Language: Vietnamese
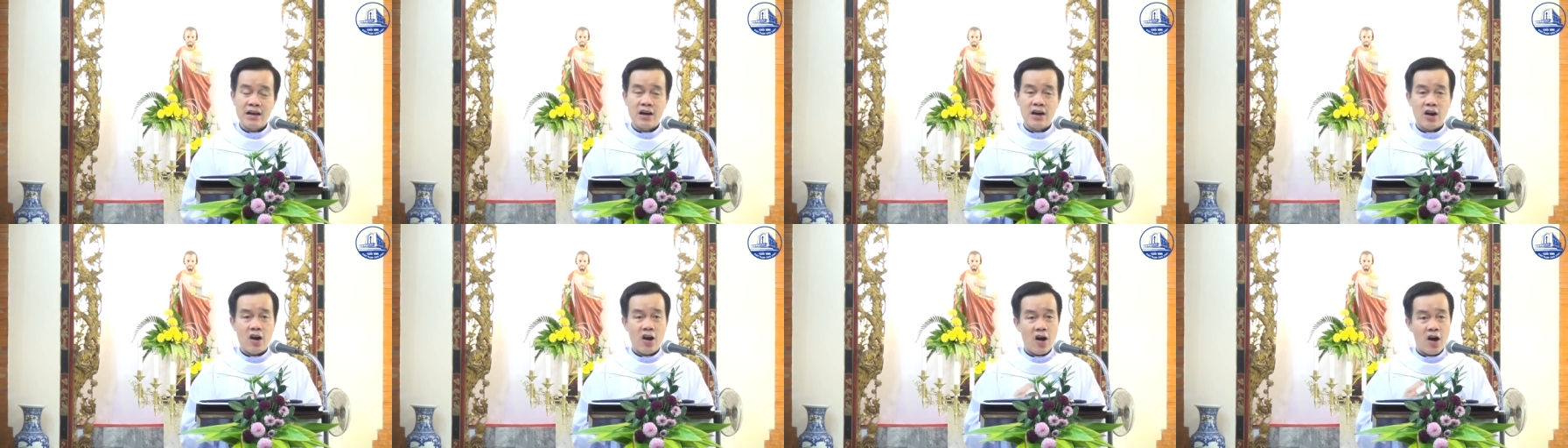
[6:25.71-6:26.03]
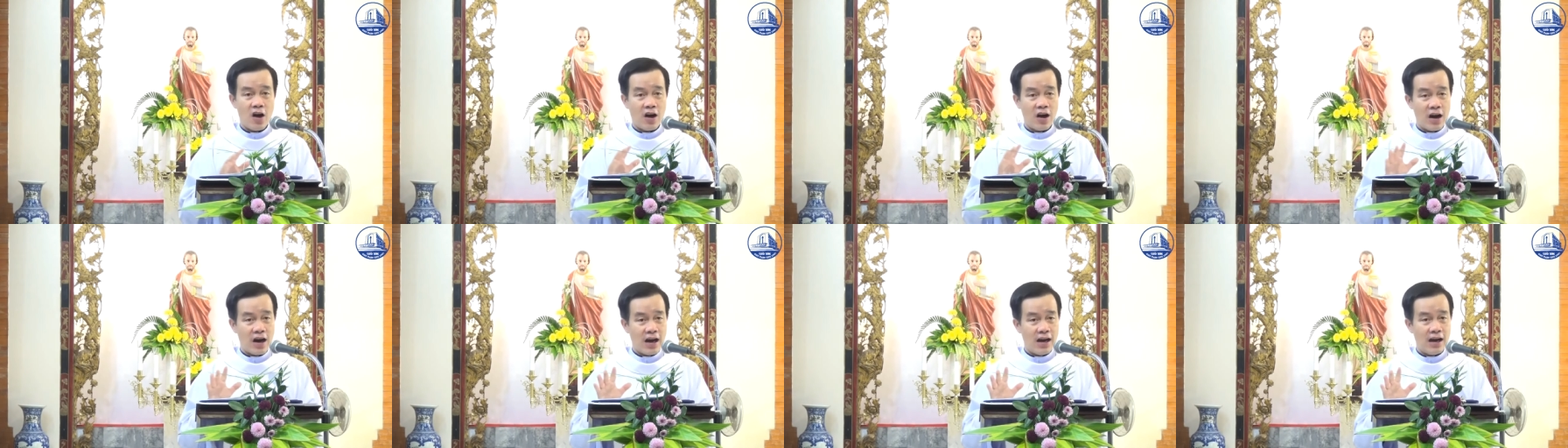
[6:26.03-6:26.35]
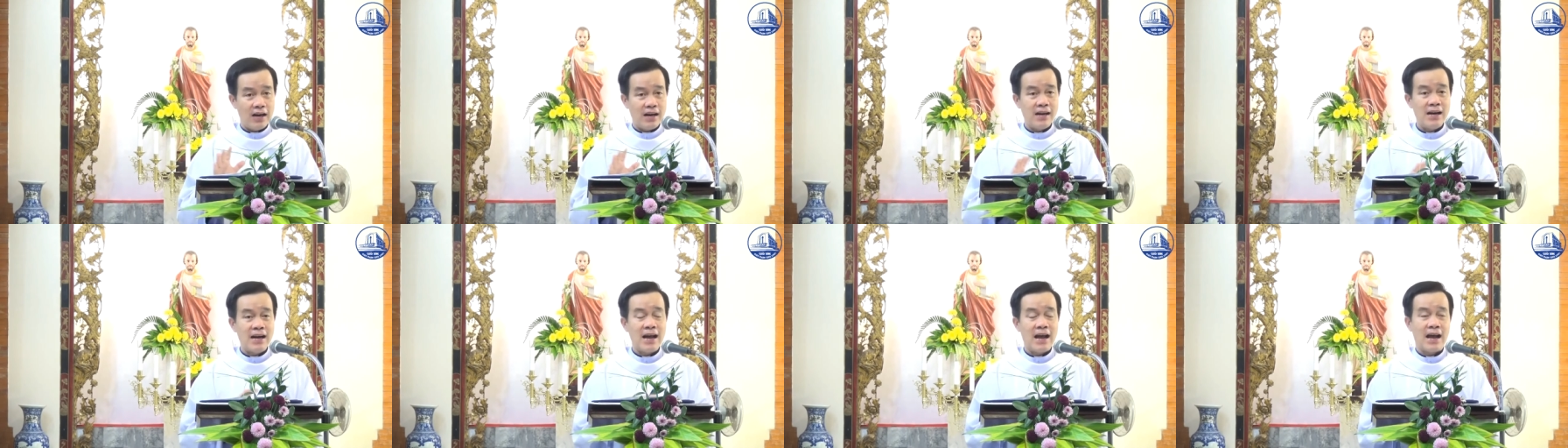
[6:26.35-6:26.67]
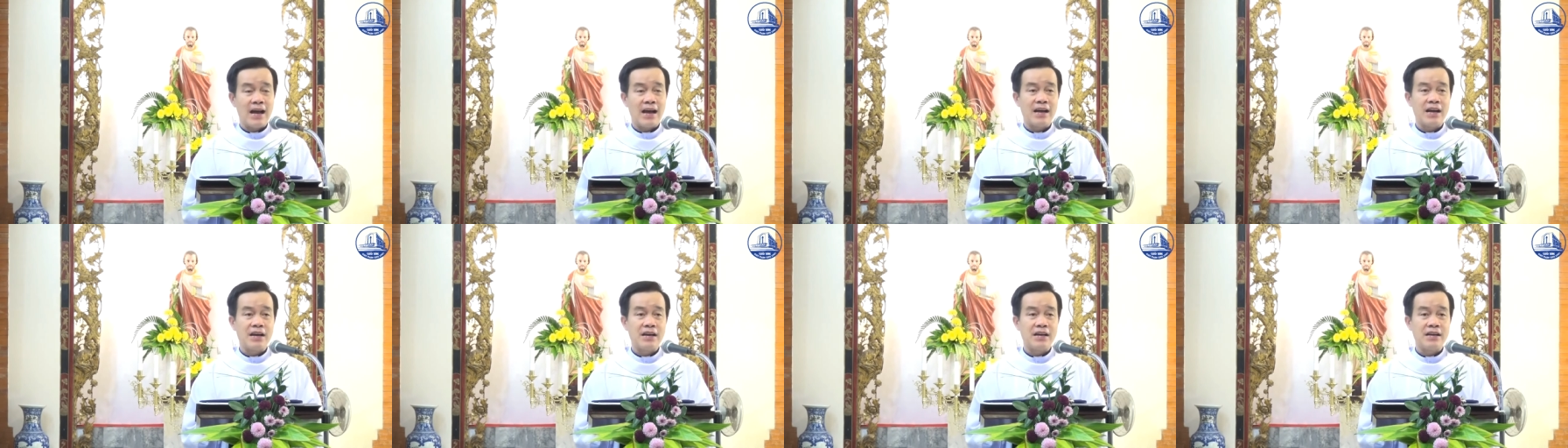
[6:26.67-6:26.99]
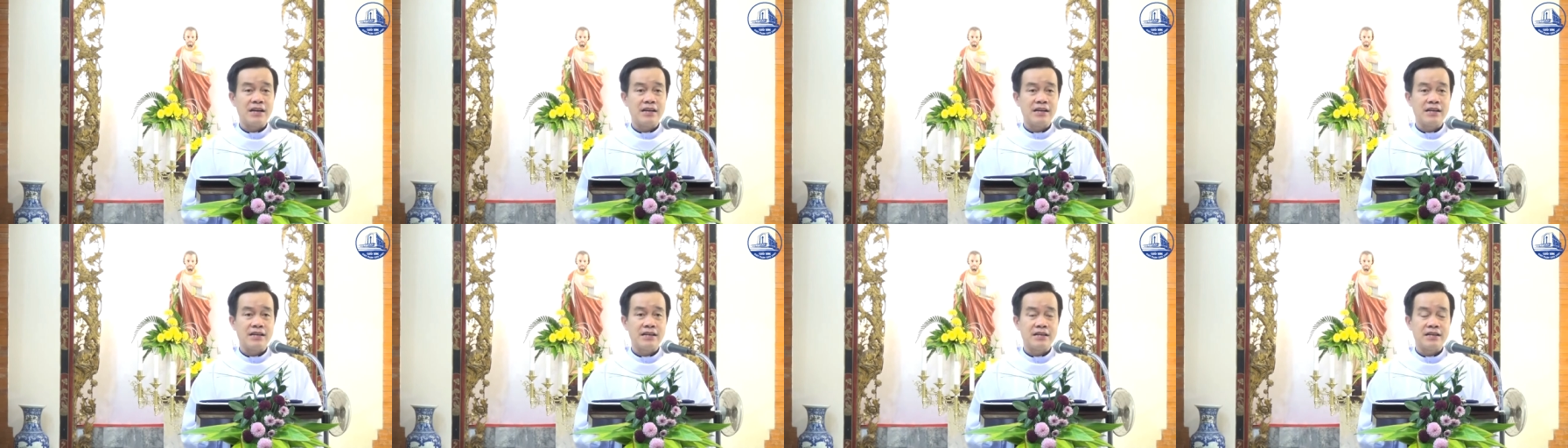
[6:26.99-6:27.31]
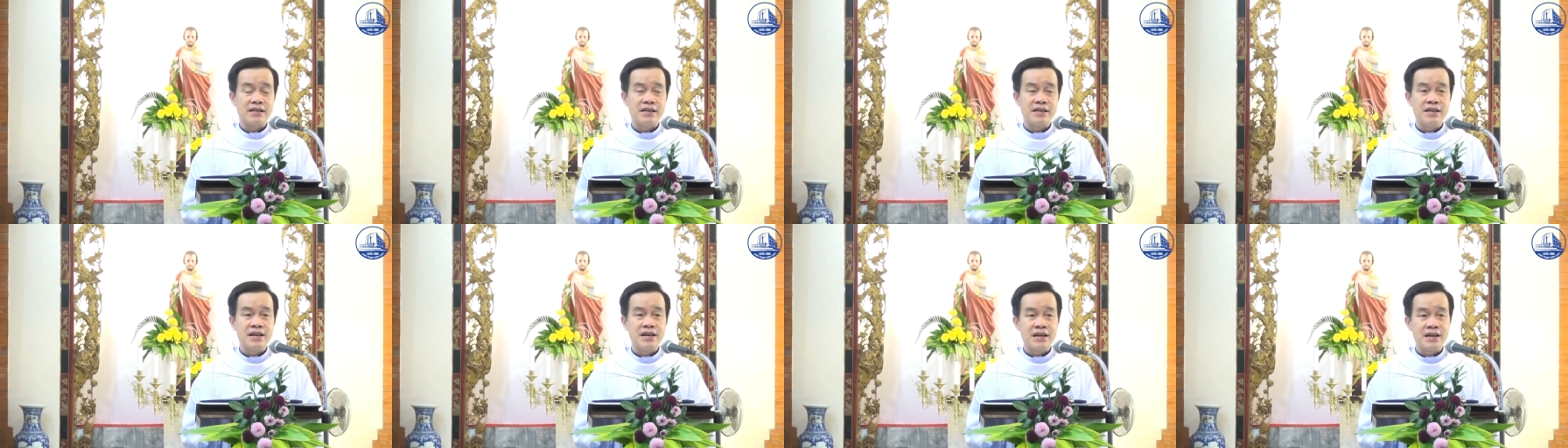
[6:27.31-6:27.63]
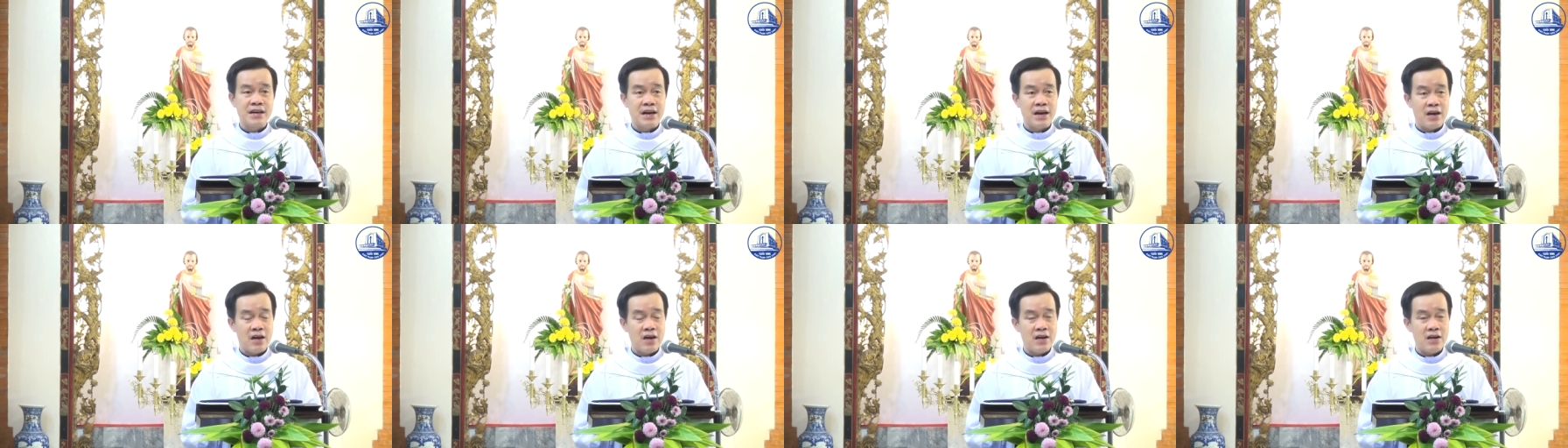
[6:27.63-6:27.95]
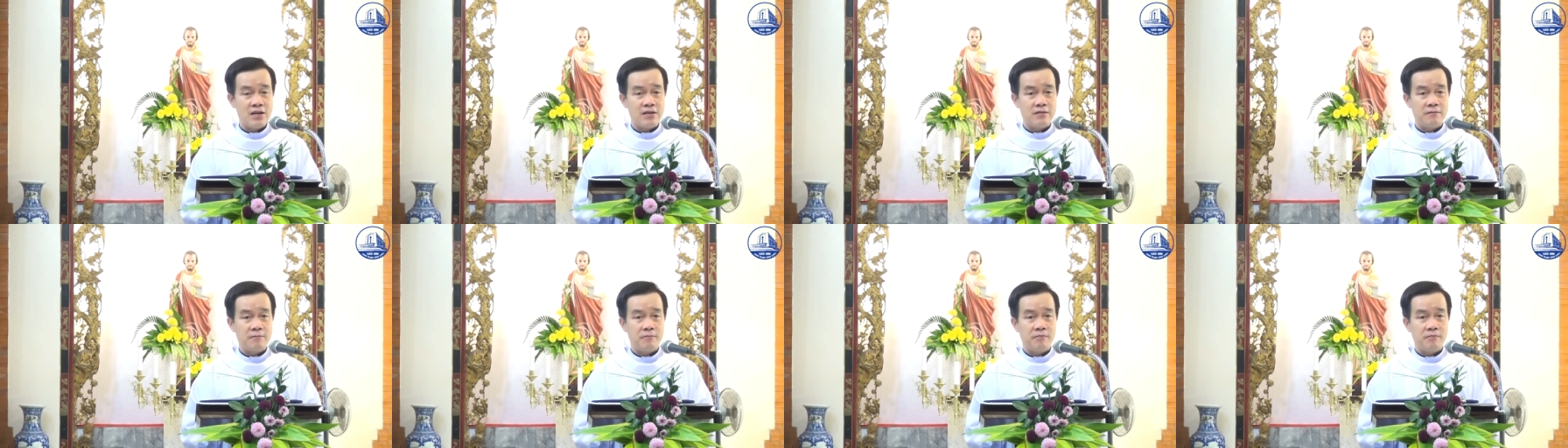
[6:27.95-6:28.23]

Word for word: còn ở lại nơi đó